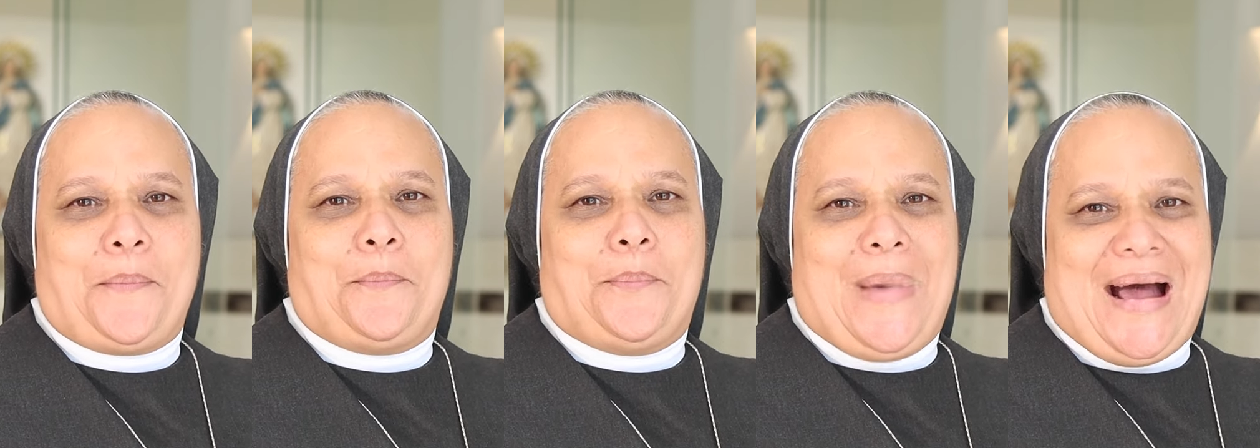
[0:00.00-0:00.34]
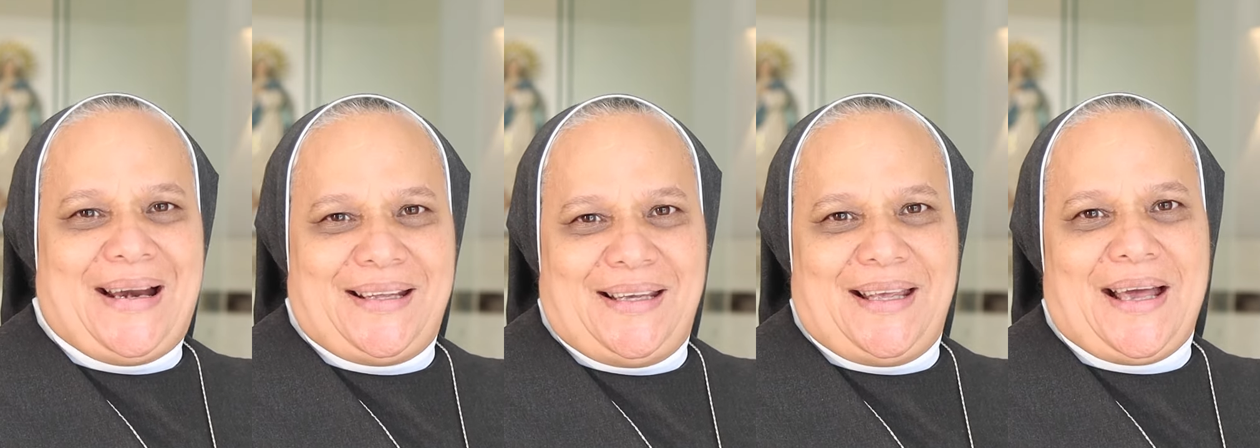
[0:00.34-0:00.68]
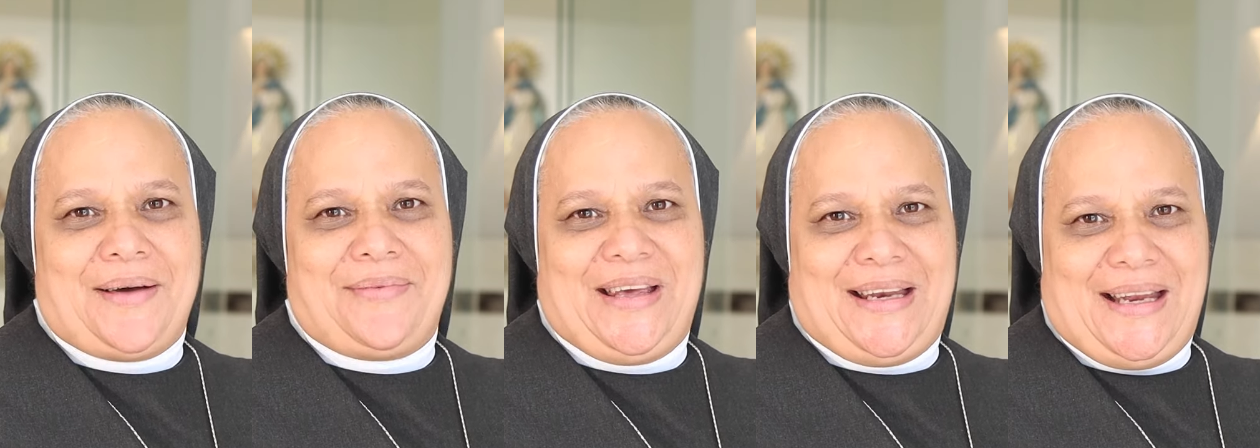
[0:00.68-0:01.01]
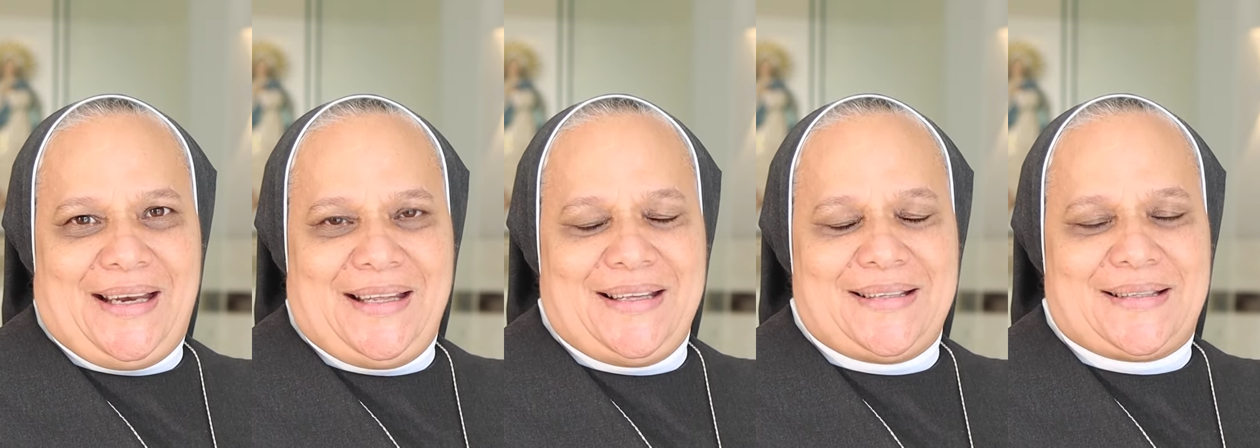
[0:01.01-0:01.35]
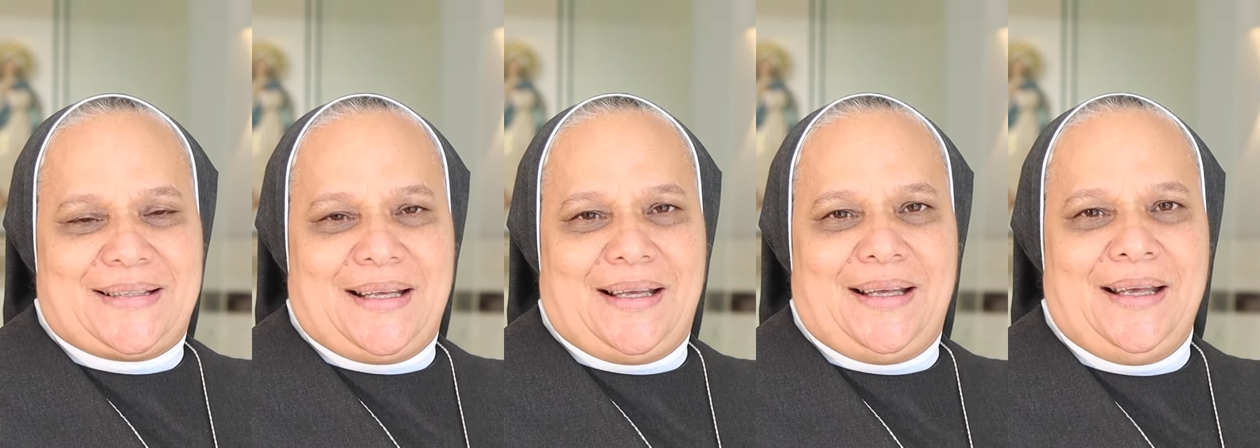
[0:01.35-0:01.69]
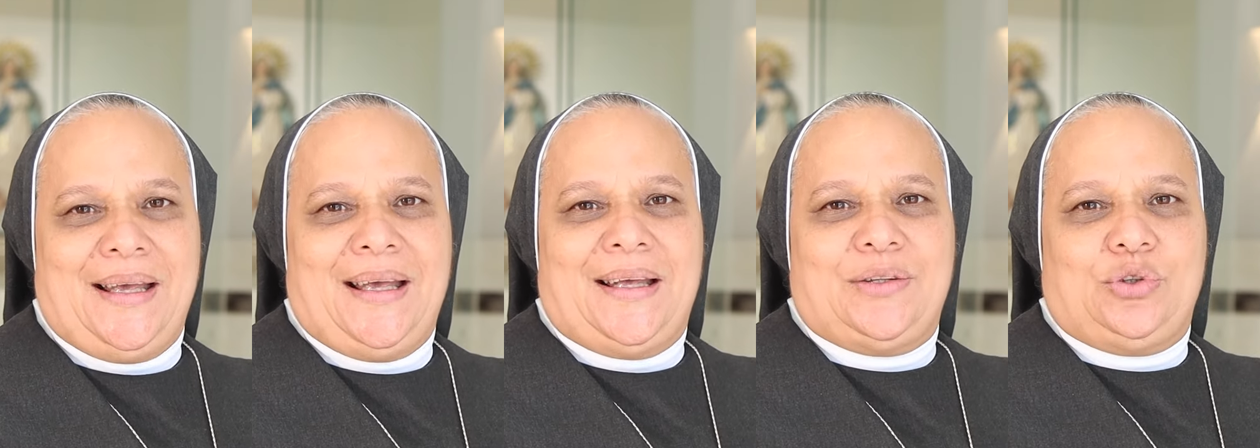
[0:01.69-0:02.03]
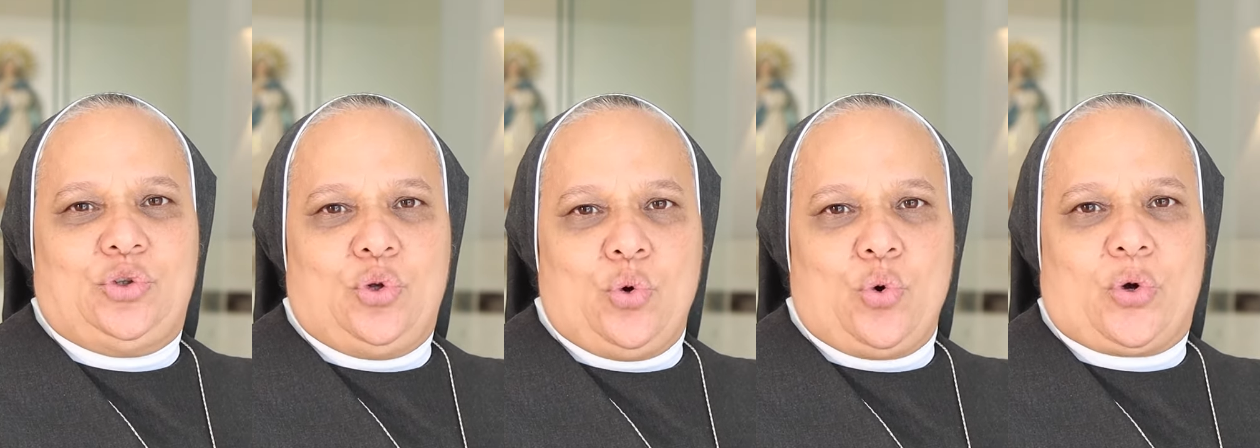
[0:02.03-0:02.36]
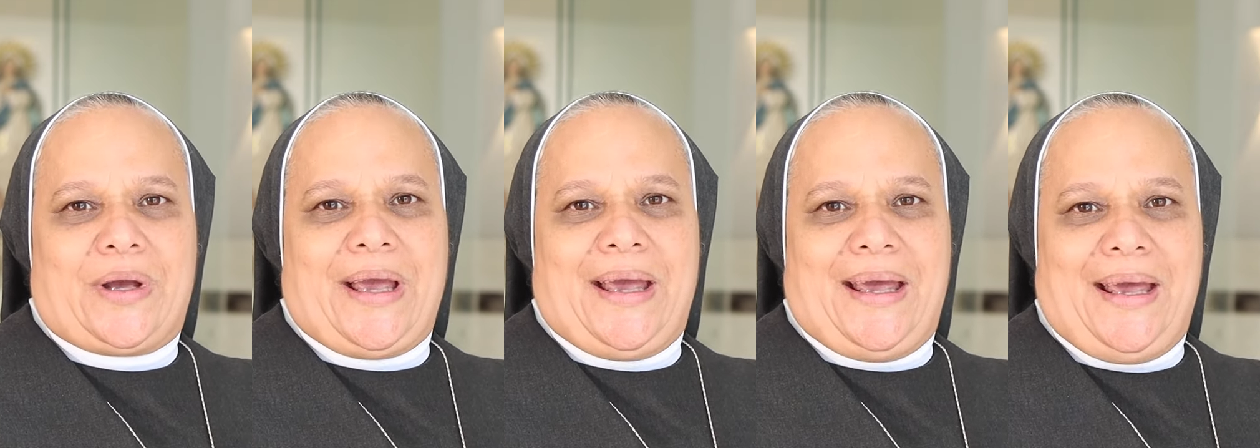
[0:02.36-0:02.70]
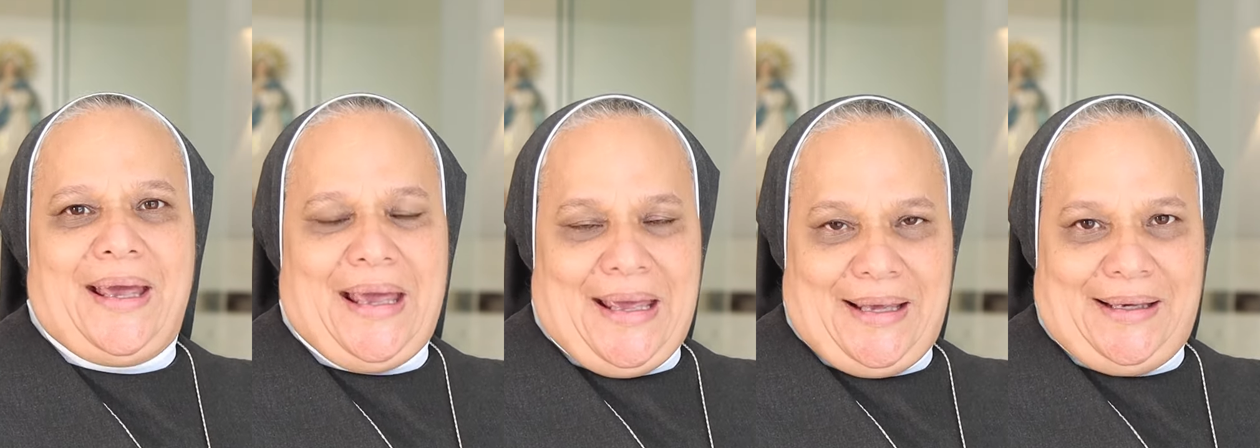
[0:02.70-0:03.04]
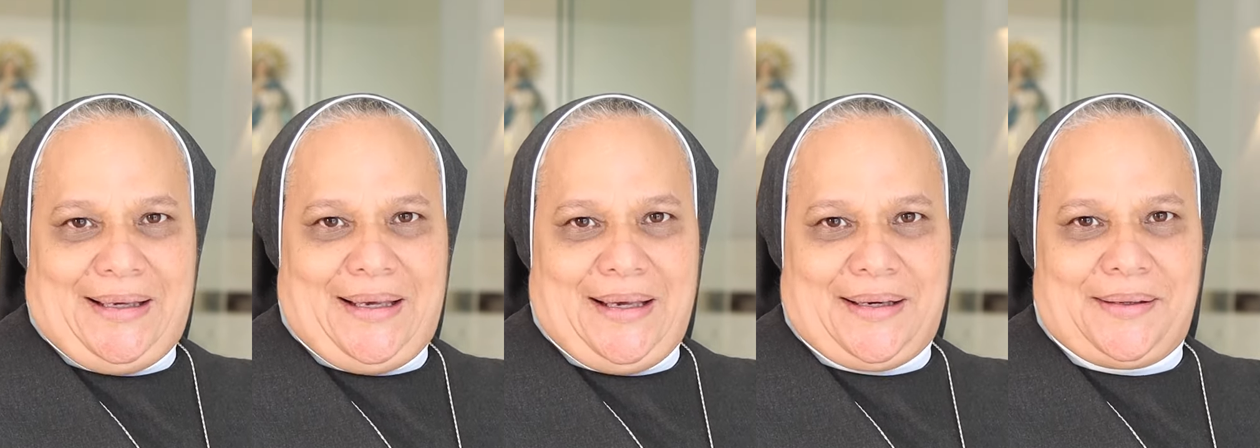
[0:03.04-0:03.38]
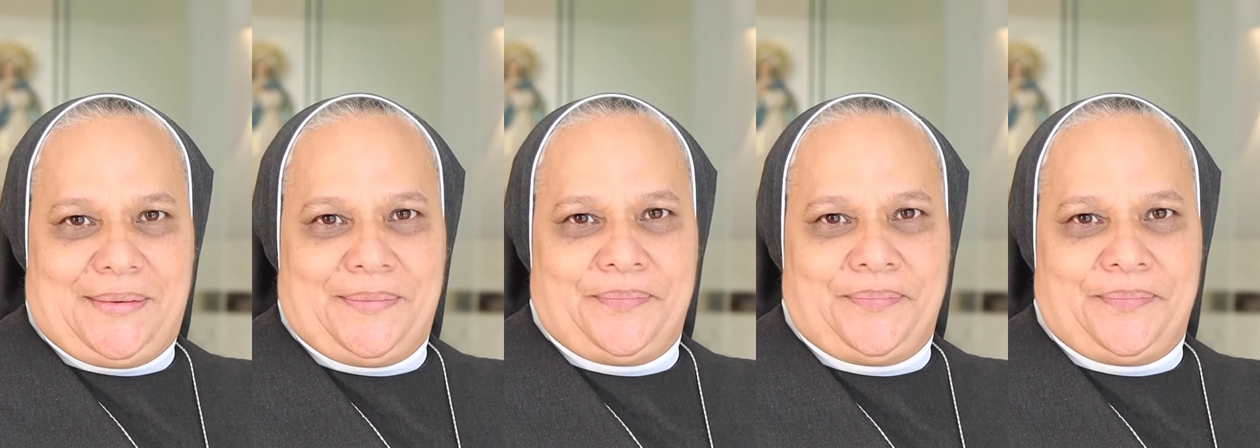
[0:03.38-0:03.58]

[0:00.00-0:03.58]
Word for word: María Berenice Duque Henker,